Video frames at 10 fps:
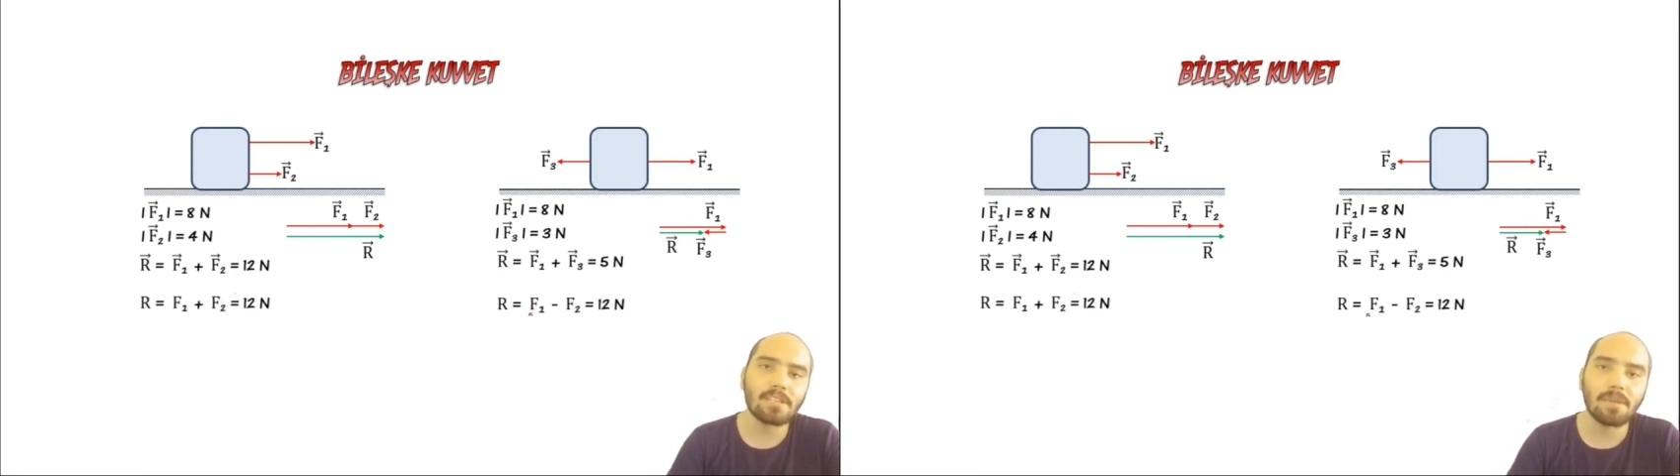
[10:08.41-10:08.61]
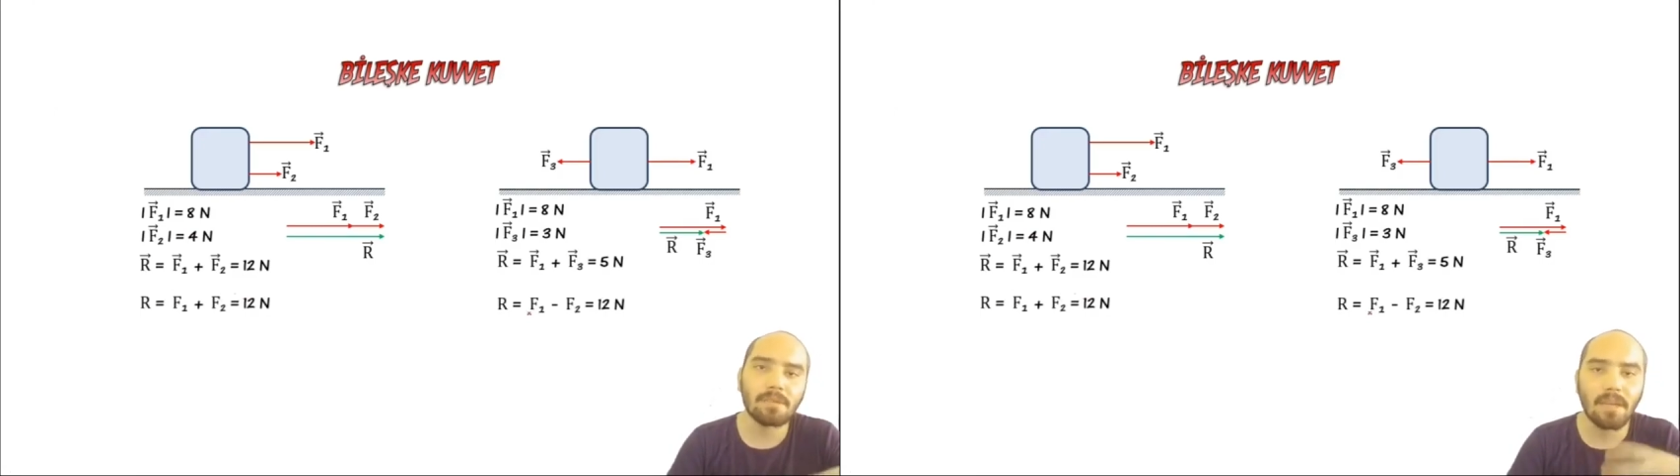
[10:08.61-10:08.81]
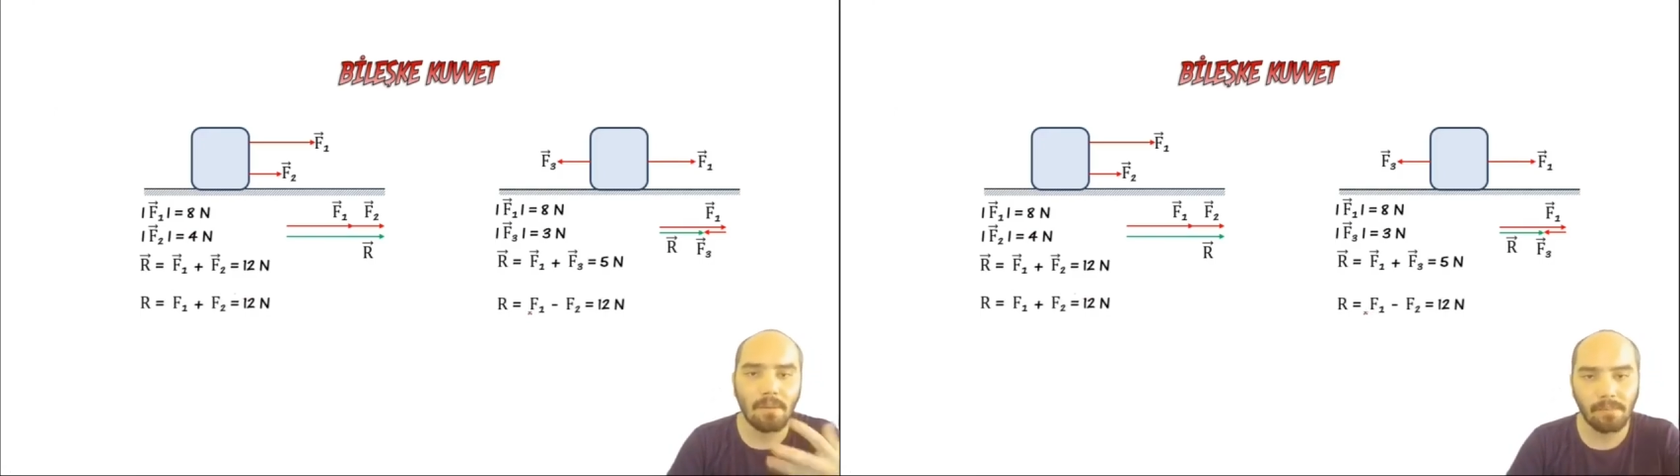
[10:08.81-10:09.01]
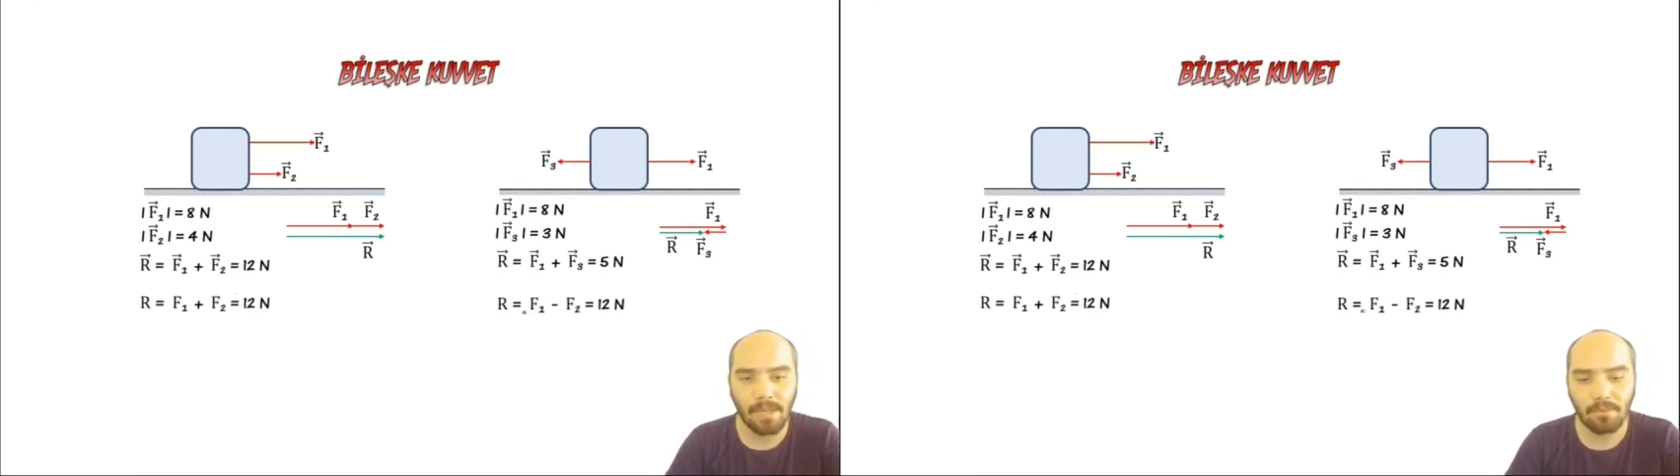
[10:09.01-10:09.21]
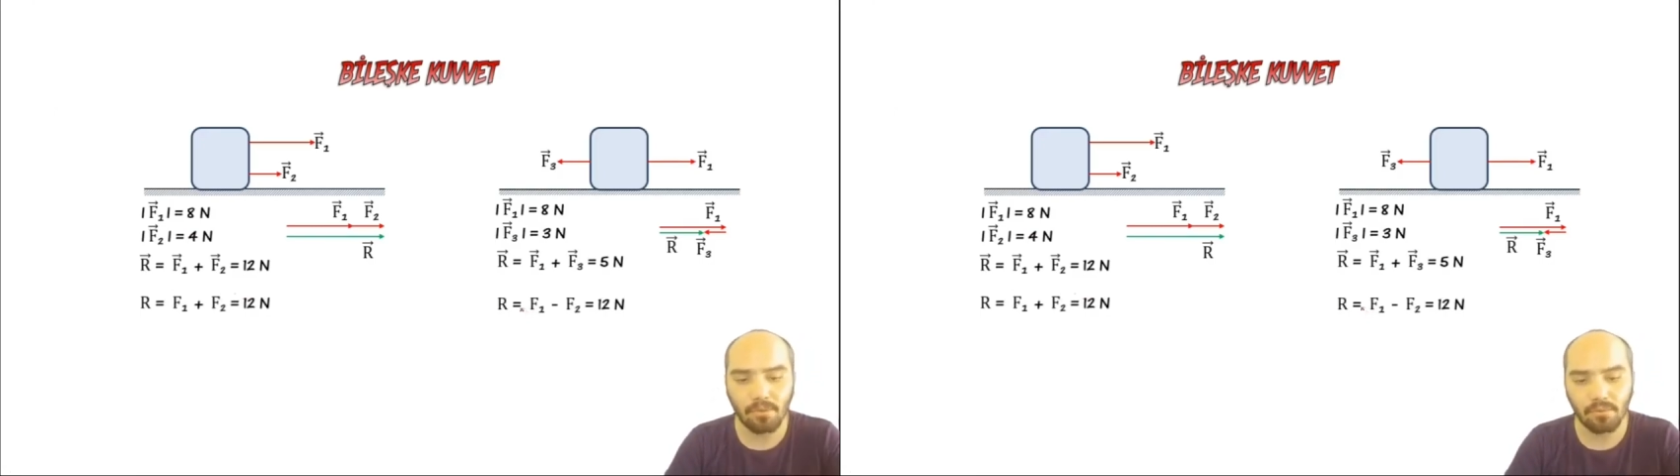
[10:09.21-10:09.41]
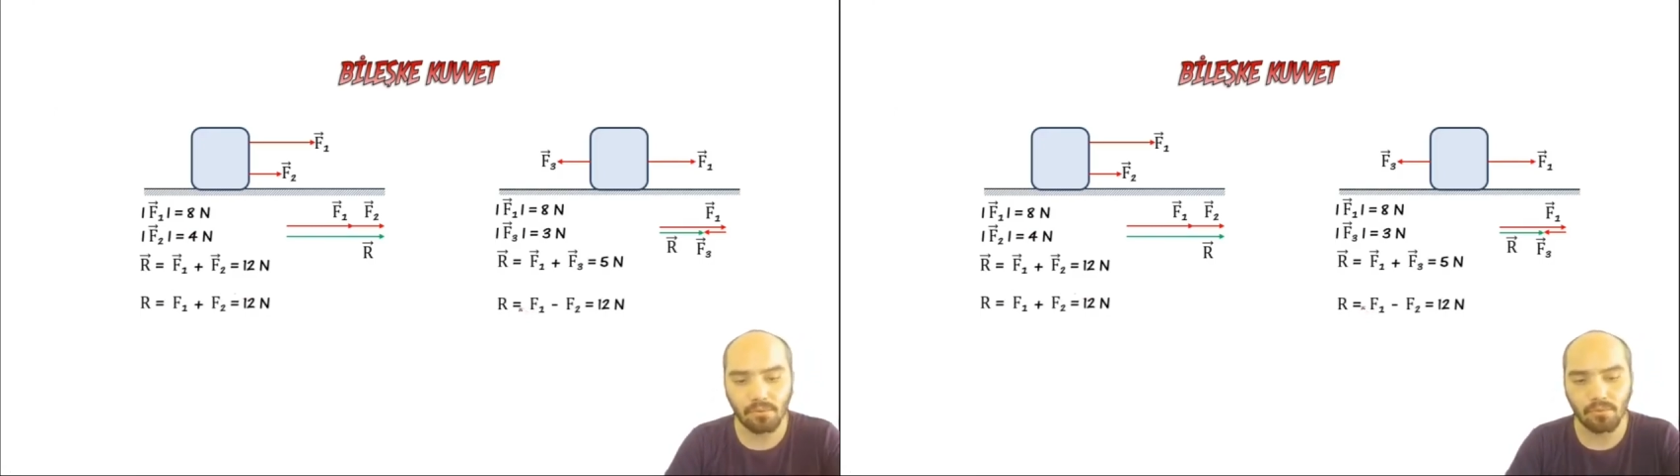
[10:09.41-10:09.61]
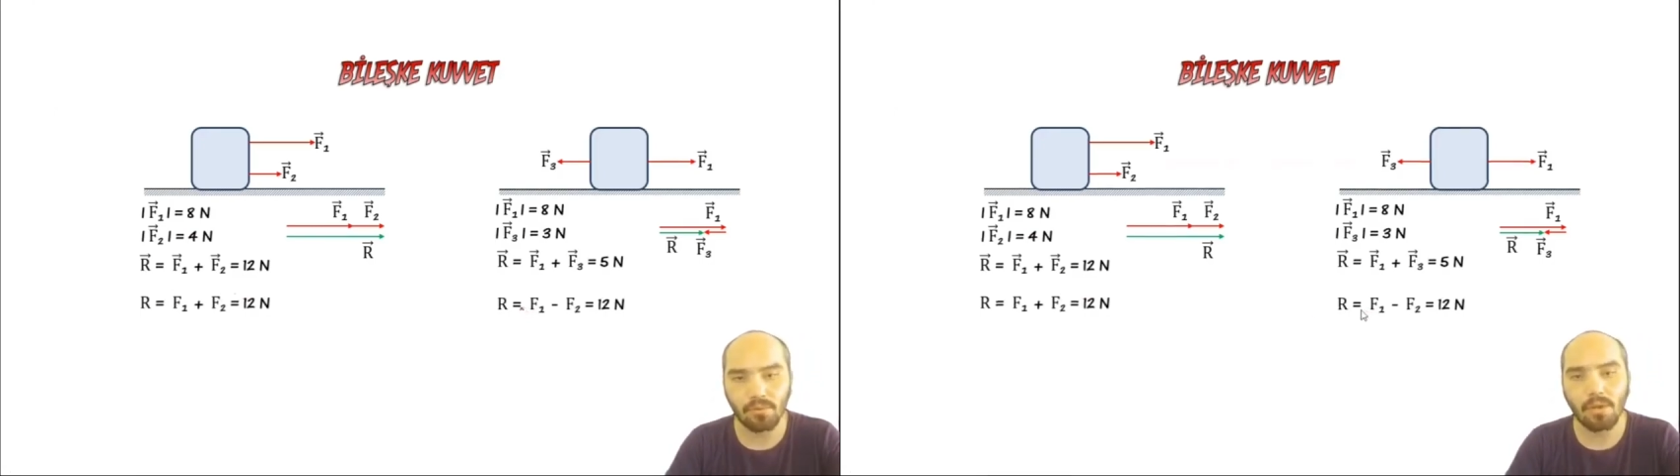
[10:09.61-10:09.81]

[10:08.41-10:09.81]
işlemi tamamlayabiliyorsunuz.